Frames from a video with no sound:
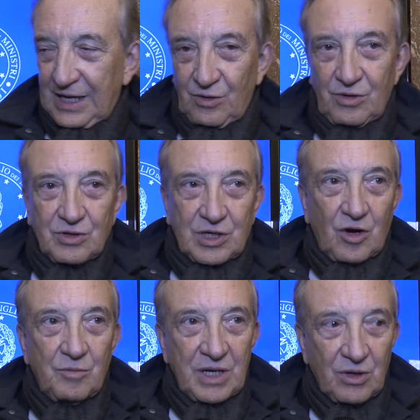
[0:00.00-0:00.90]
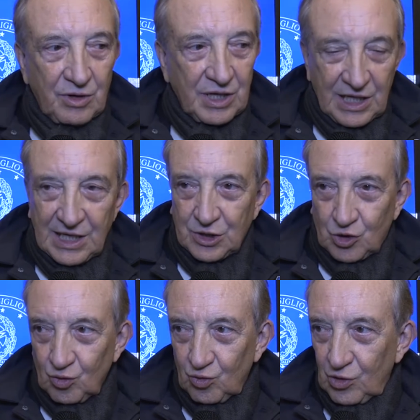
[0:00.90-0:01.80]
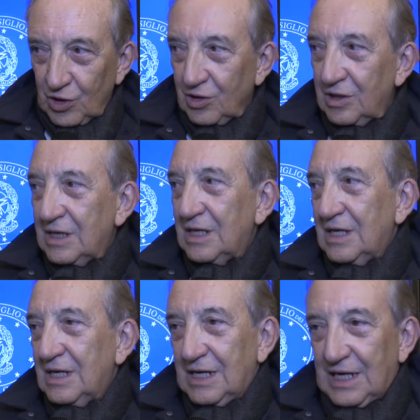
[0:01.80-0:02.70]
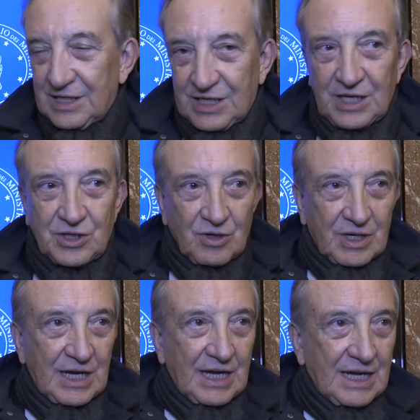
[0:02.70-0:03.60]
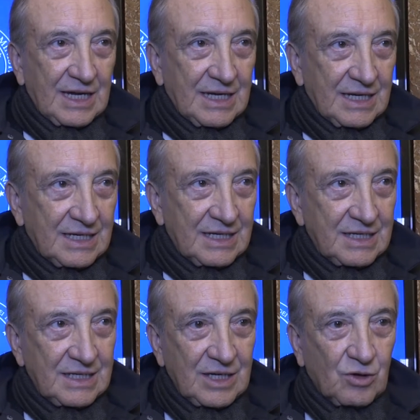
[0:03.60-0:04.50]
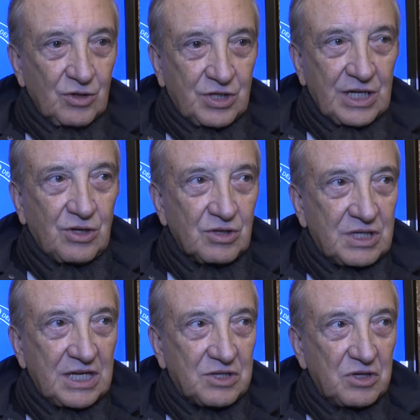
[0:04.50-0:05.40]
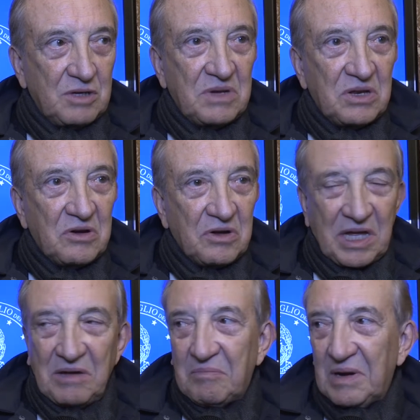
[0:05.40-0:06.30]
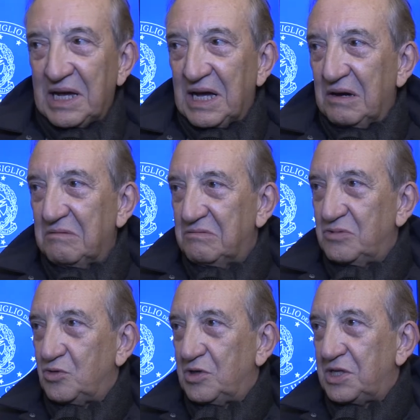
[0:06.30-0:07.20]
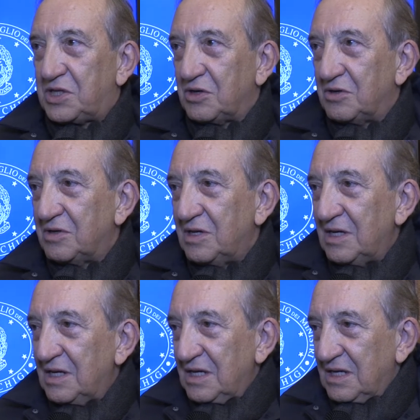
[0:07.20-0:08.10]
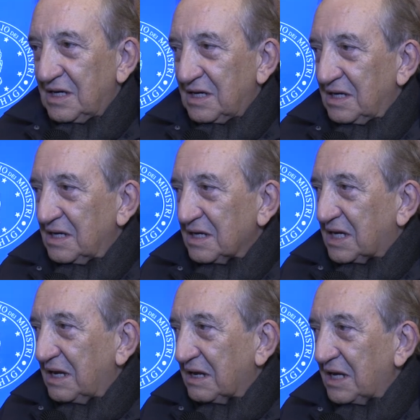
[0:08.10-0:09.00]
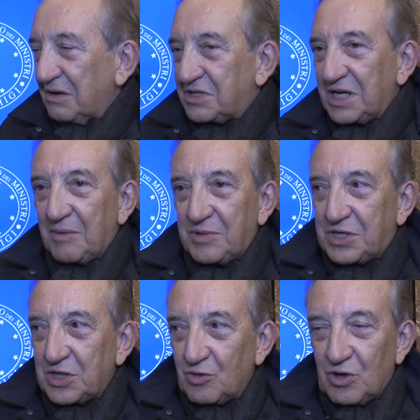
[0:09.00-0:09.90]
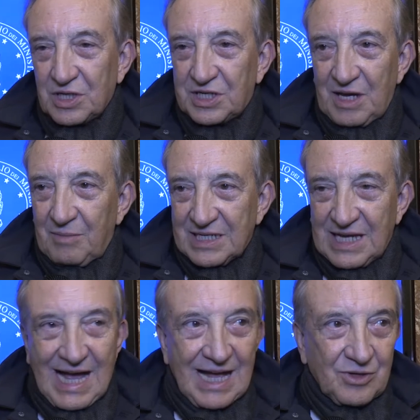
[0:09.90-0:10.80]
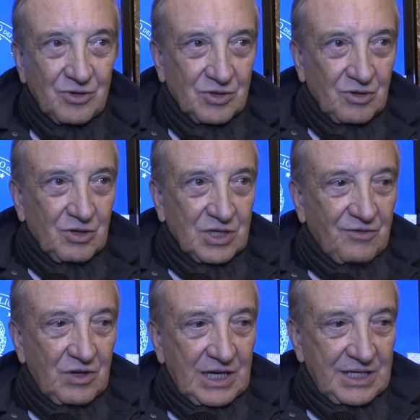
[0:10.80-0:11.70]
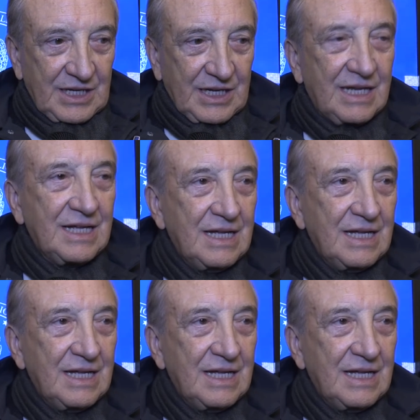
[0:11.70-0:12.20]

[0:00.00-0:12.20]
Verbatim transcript: Noi non siamo minori di nessuno, nel senso che eh, il concetto stesso di minore implica un giudizio eh, che, che non si capisce su cosa sia basato, su cosa voglia dire.